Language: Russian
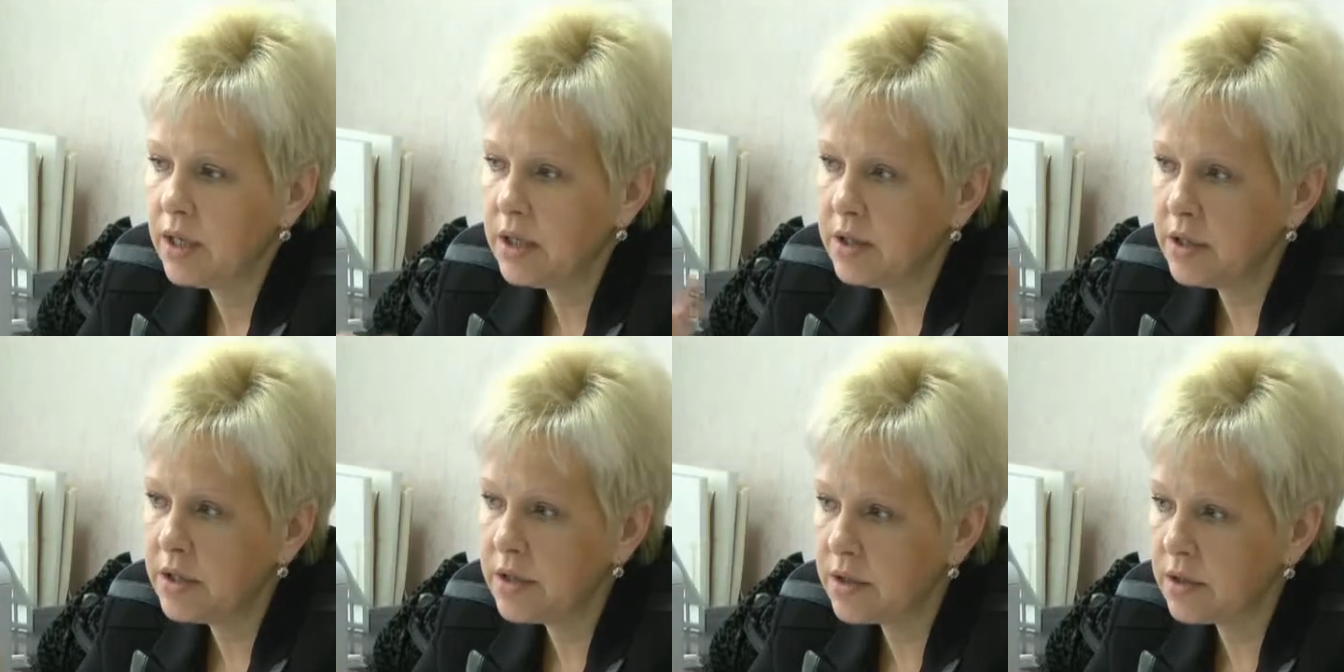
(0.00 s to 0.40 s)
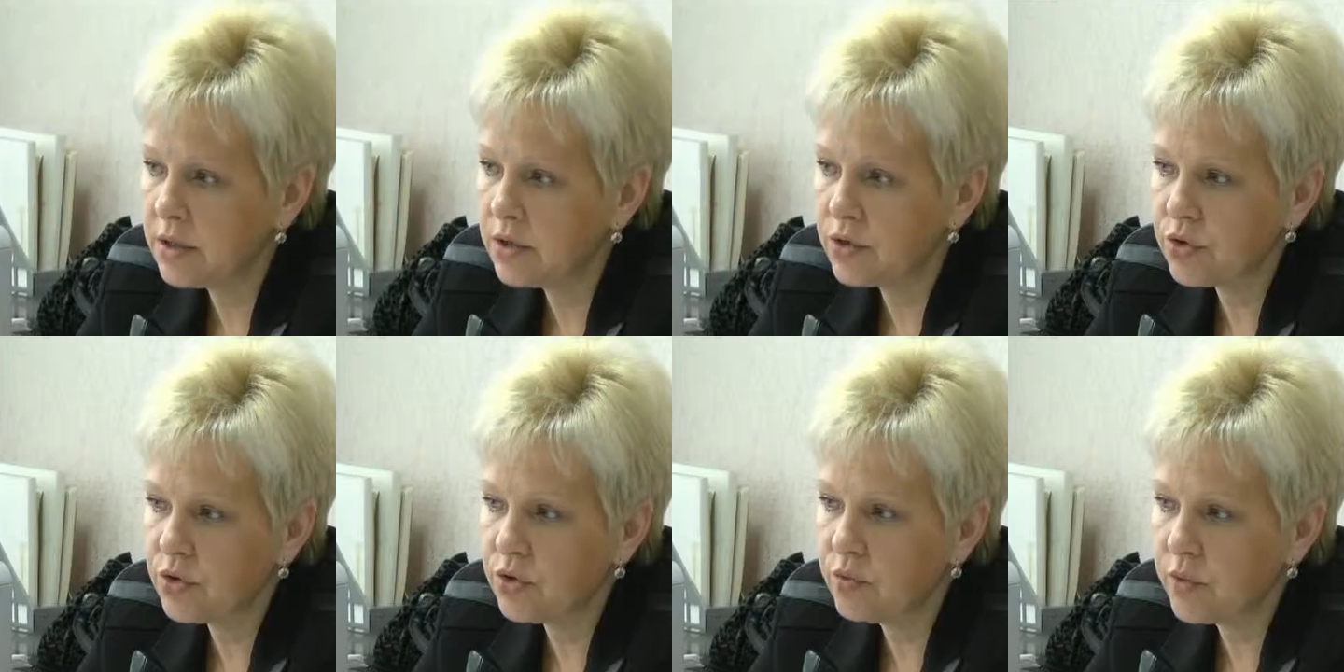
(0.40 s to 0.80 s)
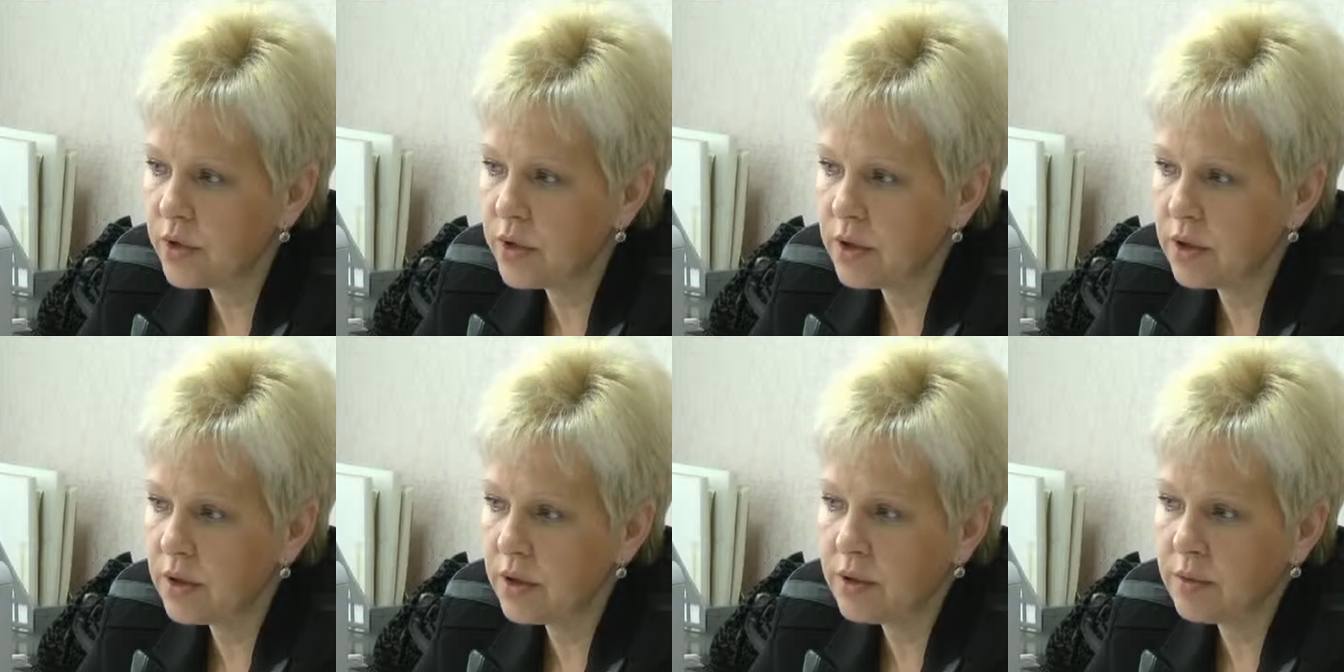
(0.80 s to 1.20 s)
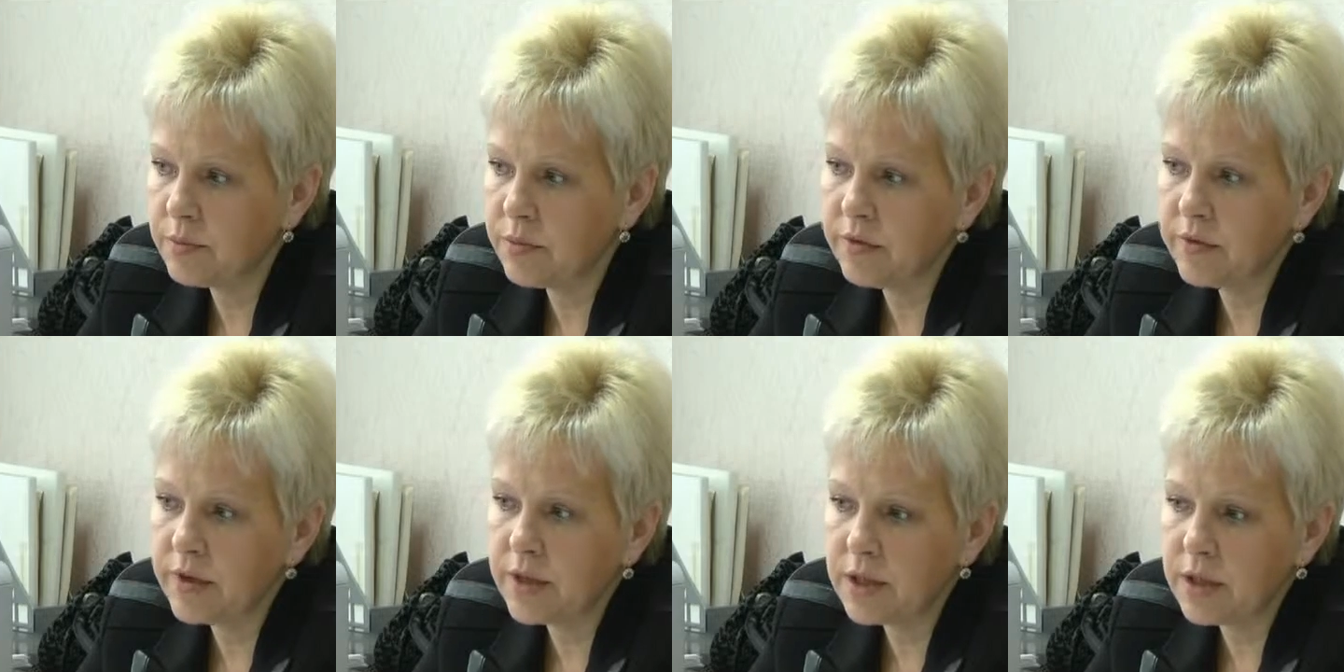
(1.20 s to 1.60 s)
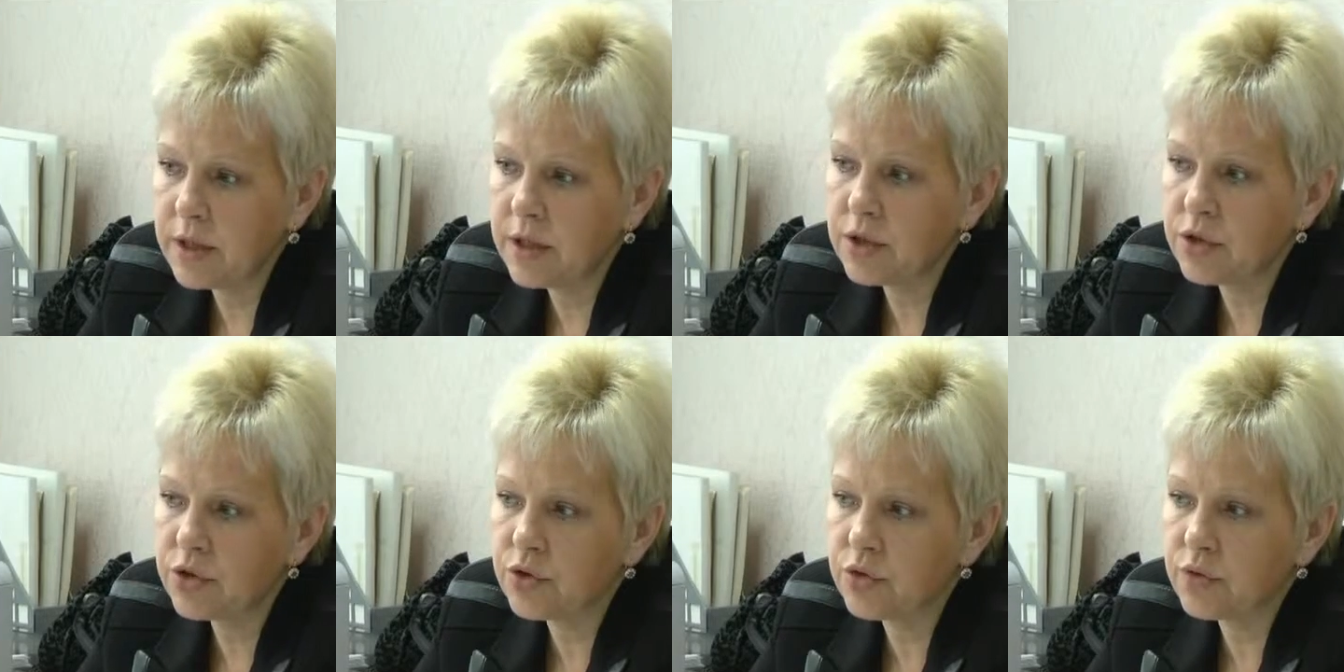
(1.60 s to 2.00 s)
Единственное, что мы э, бывает
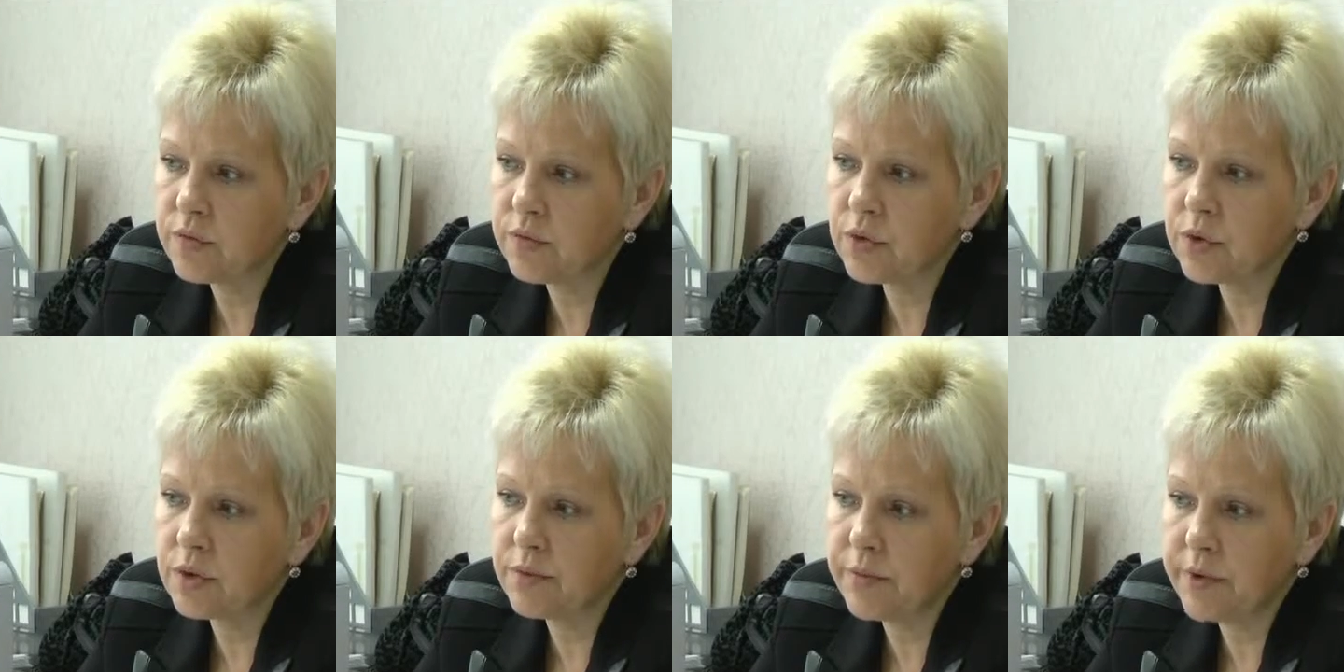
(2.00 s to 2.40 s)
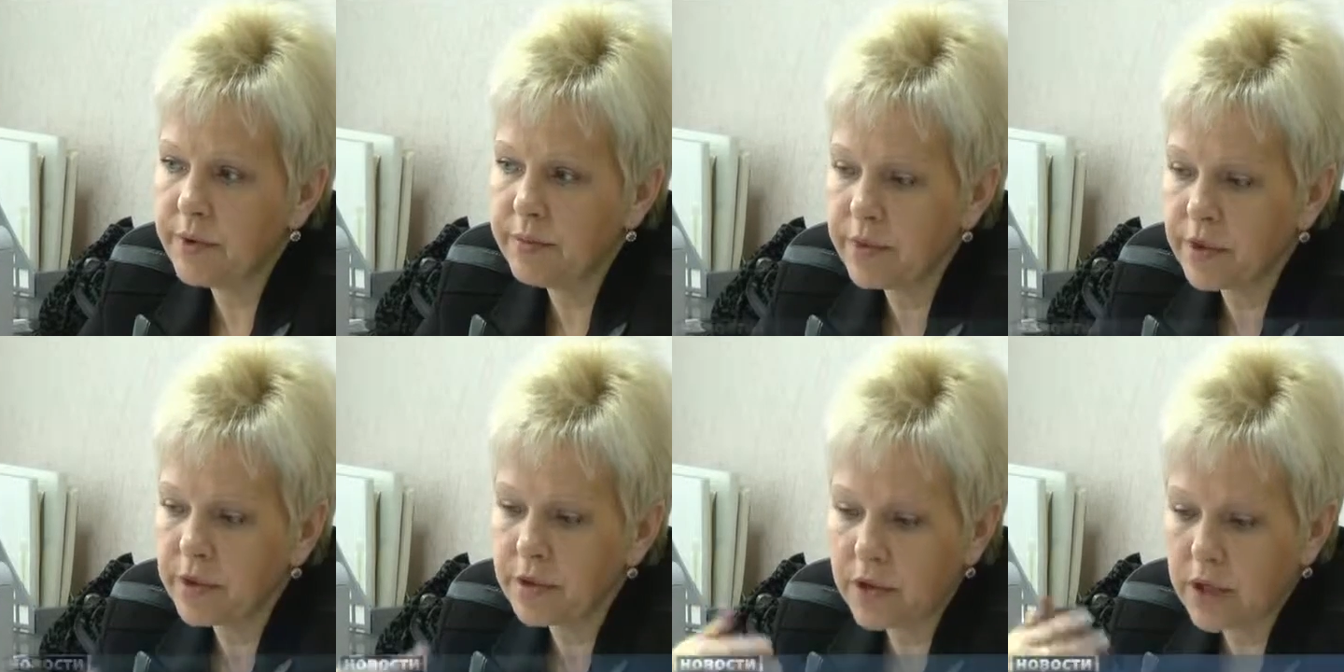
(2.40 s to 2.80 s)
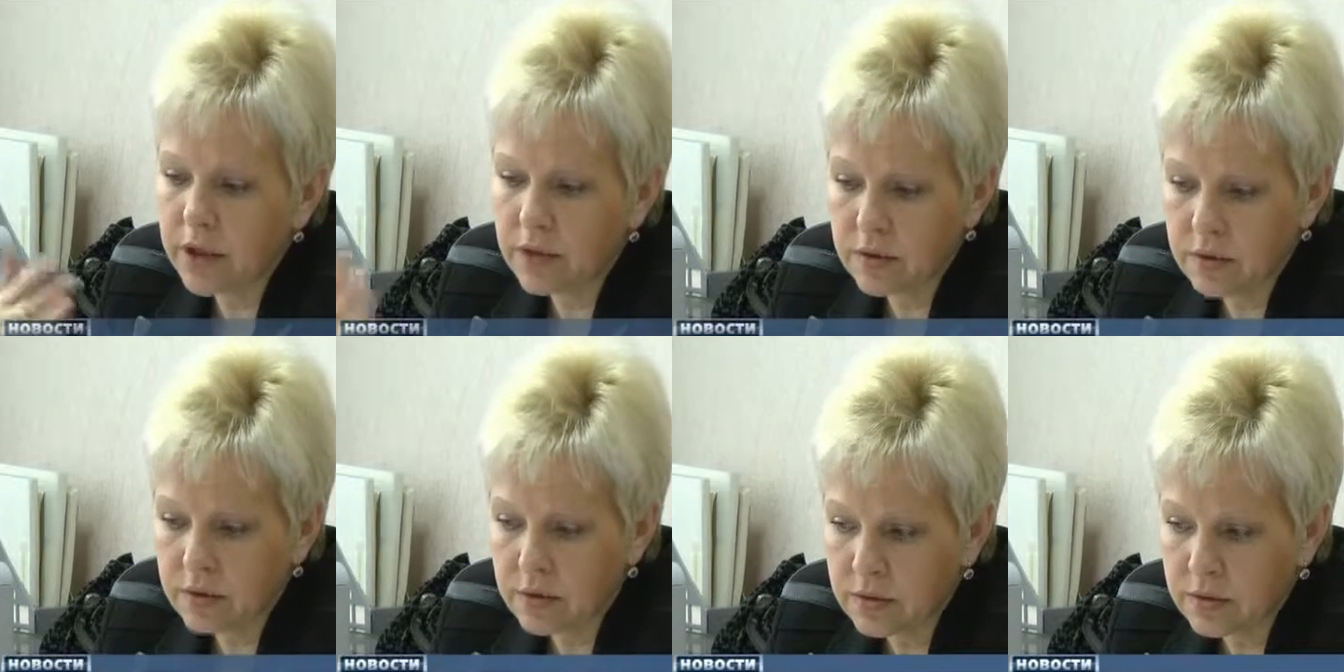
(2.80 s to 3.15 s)
так, что вот, например, да,